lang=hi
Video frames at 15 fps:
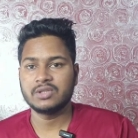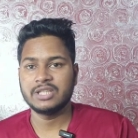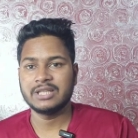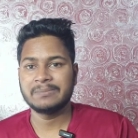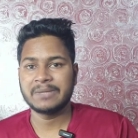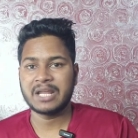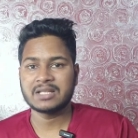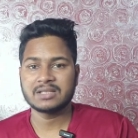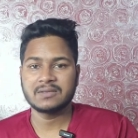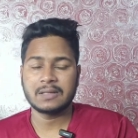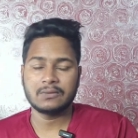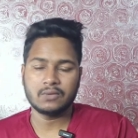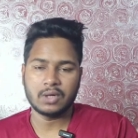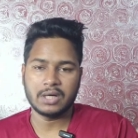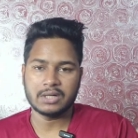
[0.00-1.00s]
इसकी जो लीक प्राइस है
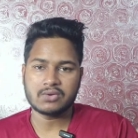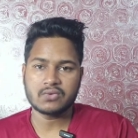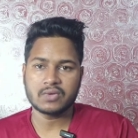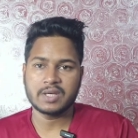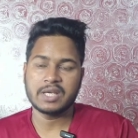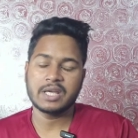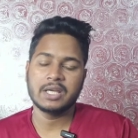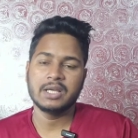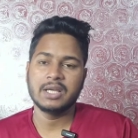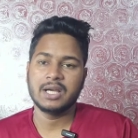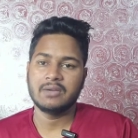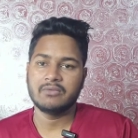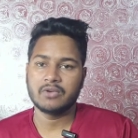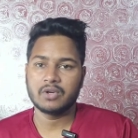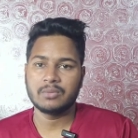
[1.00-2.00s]
ना वो आ चुकी है
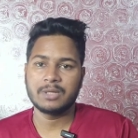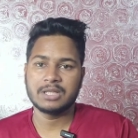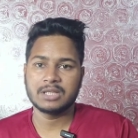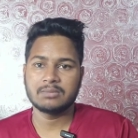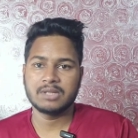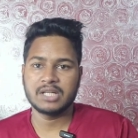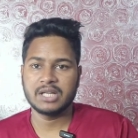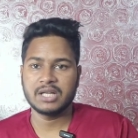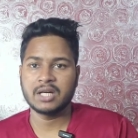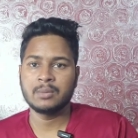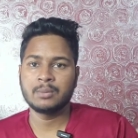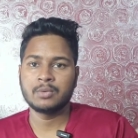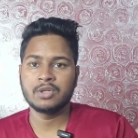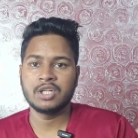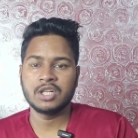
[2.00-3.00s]
अब वीडियो में तक बने
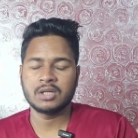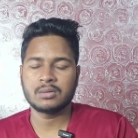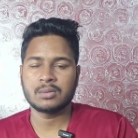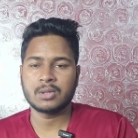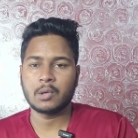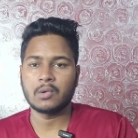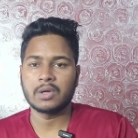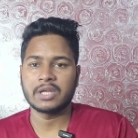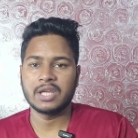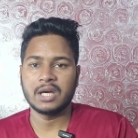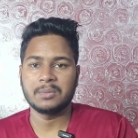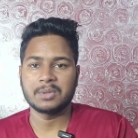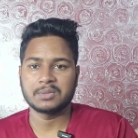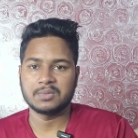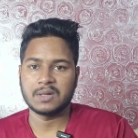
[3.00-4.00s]
रहिएगा पूरी डिटेल बताऊंगा कि
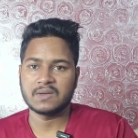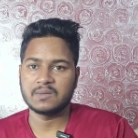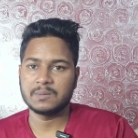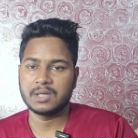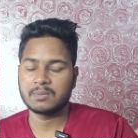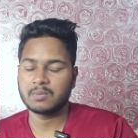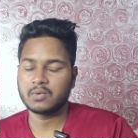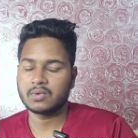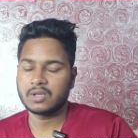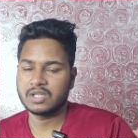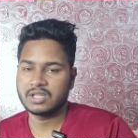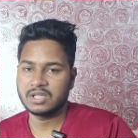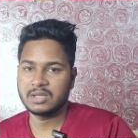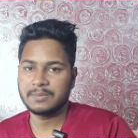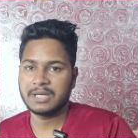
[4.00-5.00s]
यहाँ पर स्मार्टफोन में आपको
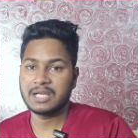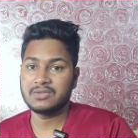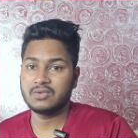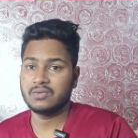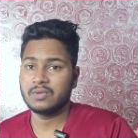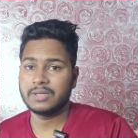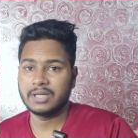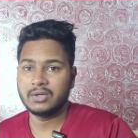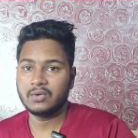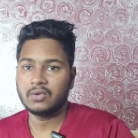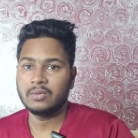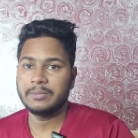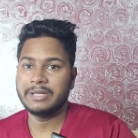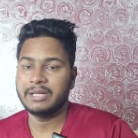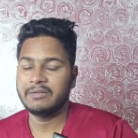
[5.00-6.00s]
कितनी प्राइस जो वो देखने
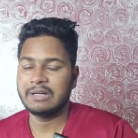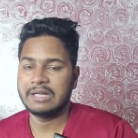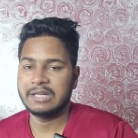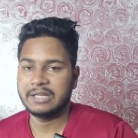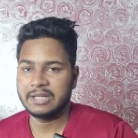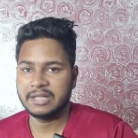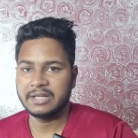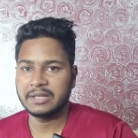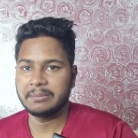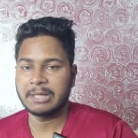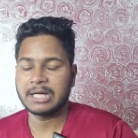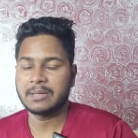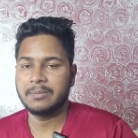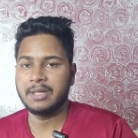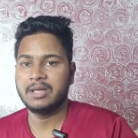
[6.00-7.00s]
को मिलने वाली है इंडिया
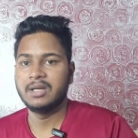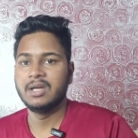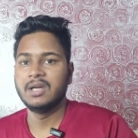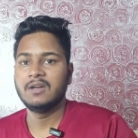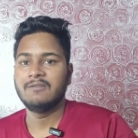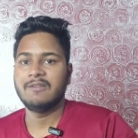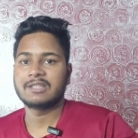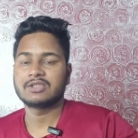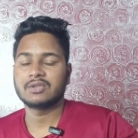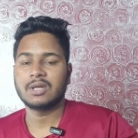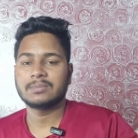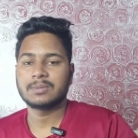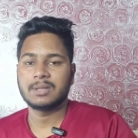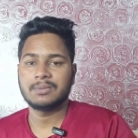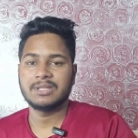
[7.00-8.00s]
मार्केट में वैसे तो
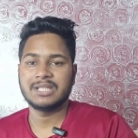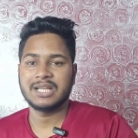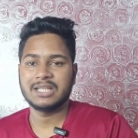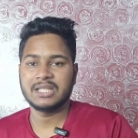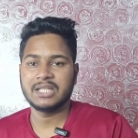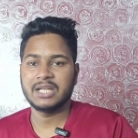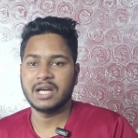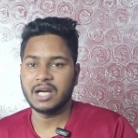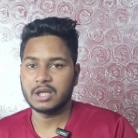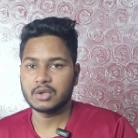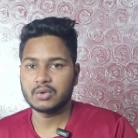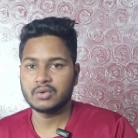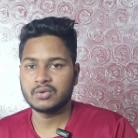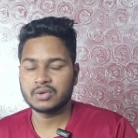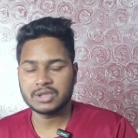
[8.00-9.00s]
आप सभी जानते हैं आई
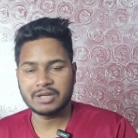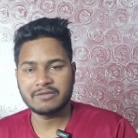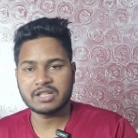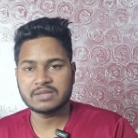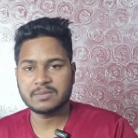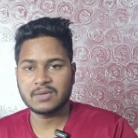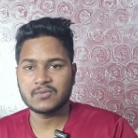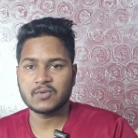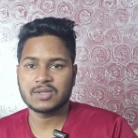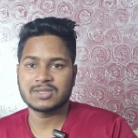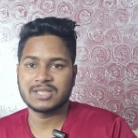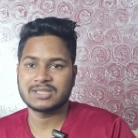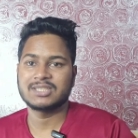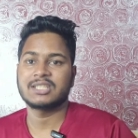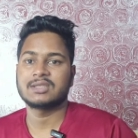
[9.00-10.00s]
क्यू न्यूज सेवन स्मार्टफोन का
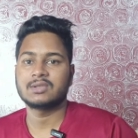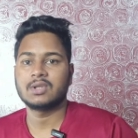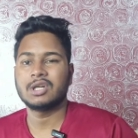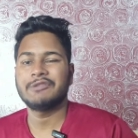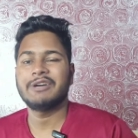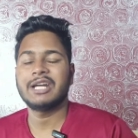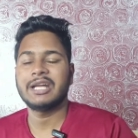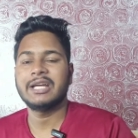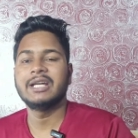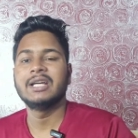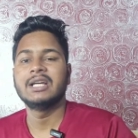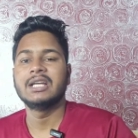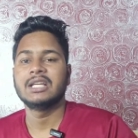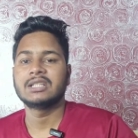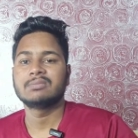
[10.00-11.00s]
सक्सेस होने वाला है
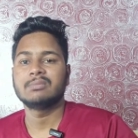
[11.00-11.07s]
